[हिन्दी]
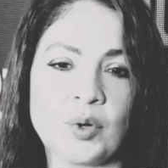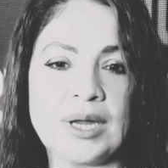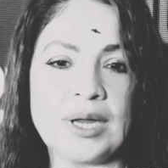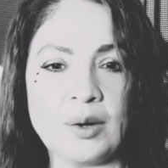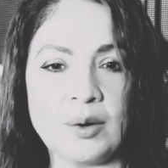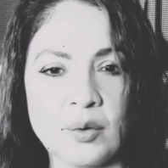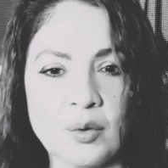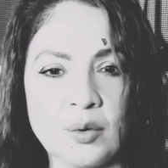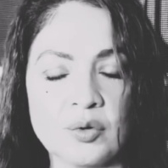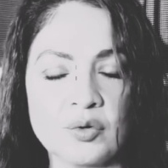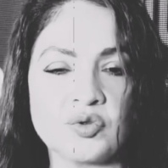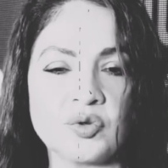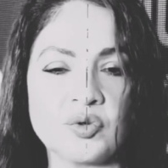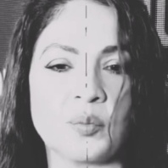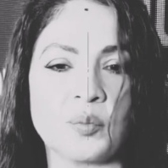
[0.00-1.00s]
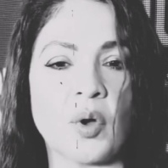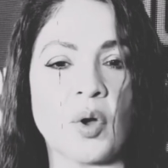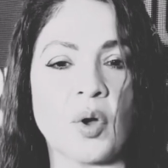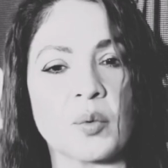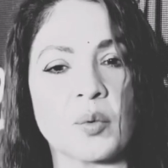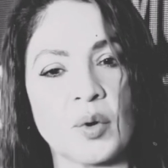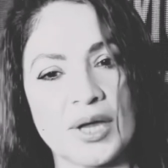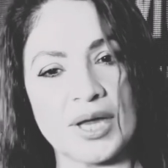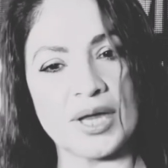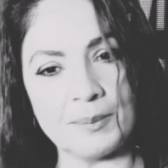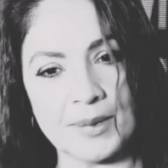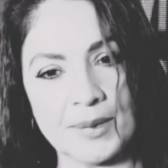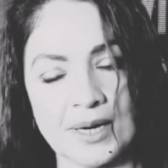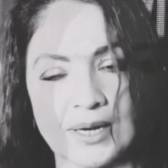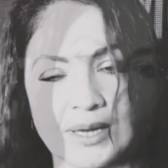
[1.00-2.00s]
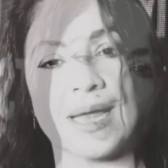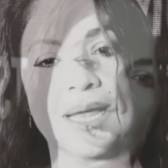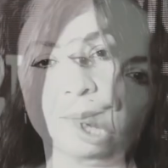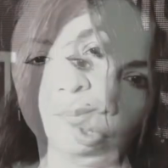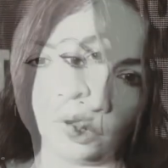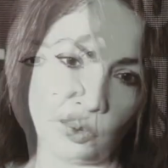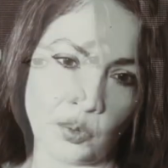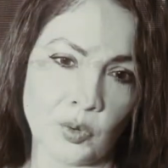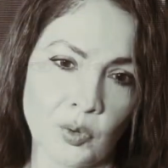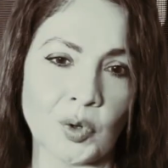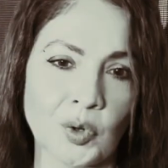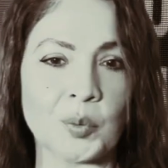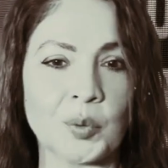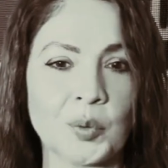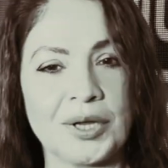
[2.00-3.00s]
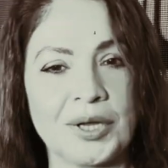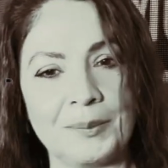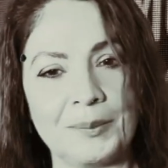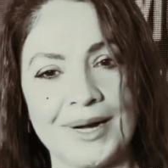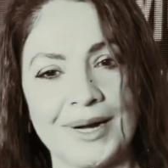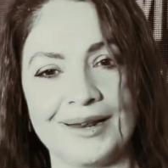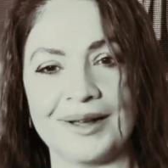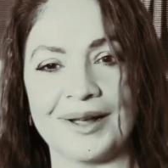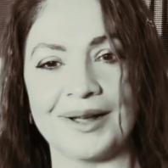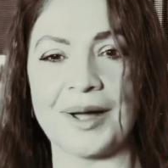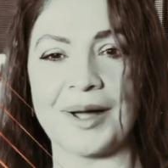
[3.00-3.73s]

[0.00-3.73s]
मीडिया जो आपको चढ़ाती है बहुत ऊपर आपको गिराती भी है बहुत